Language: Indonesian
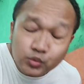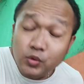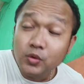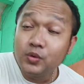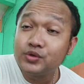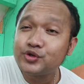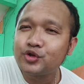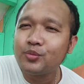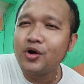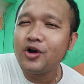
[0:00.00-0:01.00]
Uh,
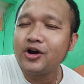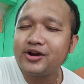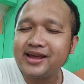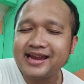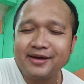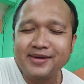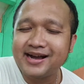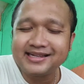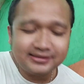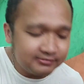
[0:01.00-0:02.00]
soto Bogor enak
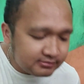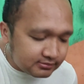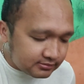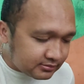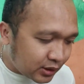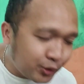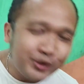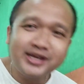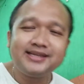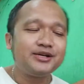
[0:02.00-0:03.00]
banget.
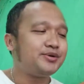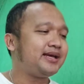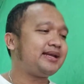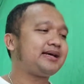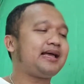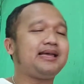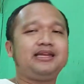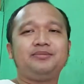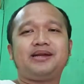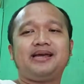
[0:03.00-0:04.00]
Baunya aja udah enak
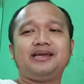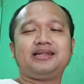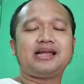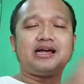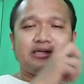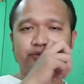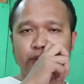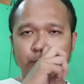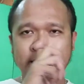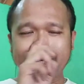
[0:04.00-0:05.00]
kayak gini, Bray. Kita akan
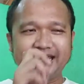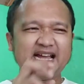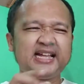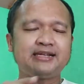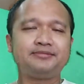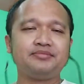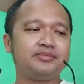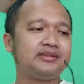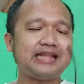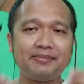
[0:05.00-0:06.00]
review bareng ya.
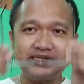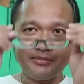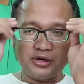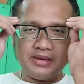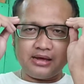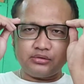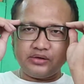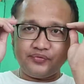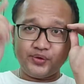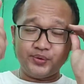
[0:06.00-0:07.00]
Tapi sebelum aku
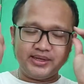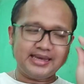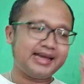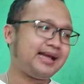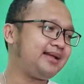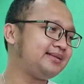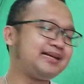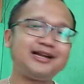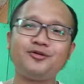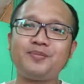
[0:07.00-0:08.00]
review nih ya,
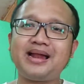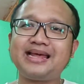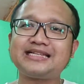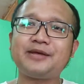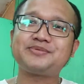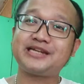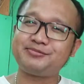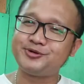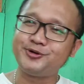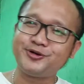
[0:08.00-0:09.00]
jangan lupa like
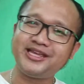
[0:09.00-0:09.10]
subscribe dulu